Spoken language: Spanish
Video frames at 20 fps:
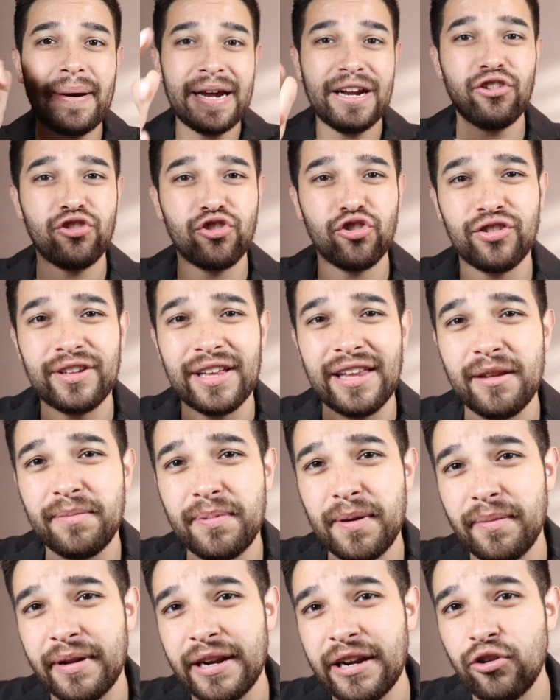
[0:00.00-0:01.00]
Pero si ustedes
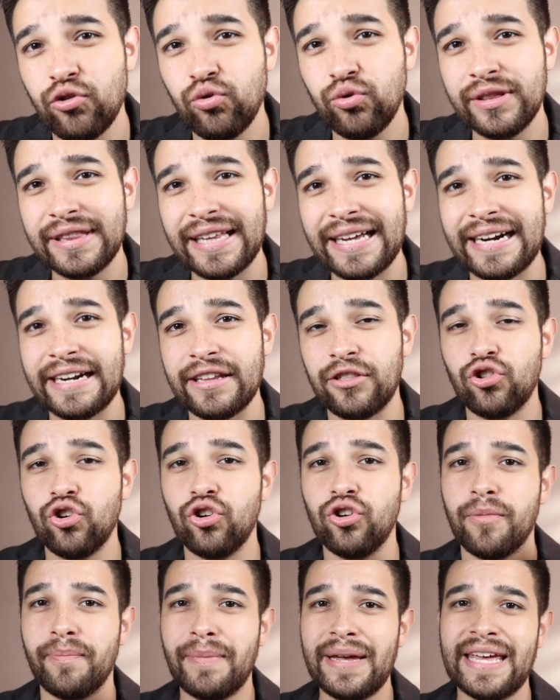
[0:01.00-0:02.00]
viven en un
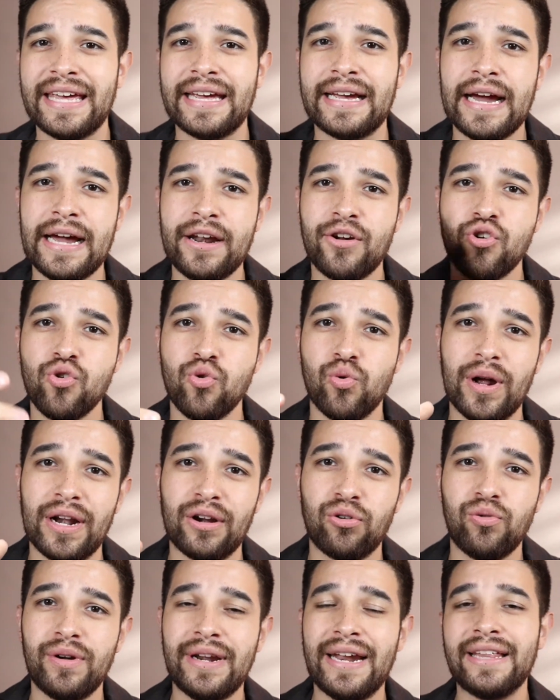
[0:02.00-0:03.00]
territorio mexicano o
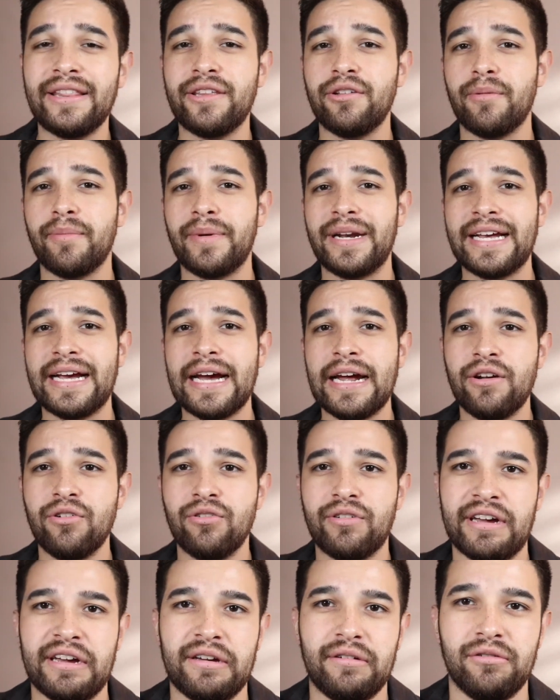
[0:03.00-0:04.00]
algún
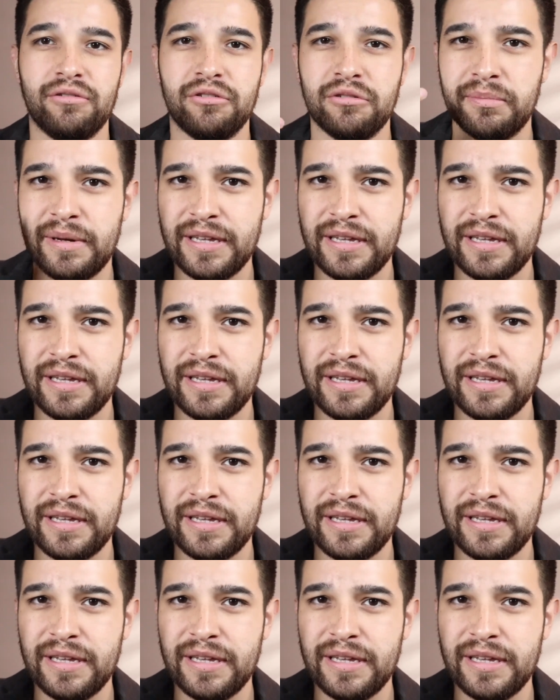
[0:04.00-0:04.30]
latinoamericano que, o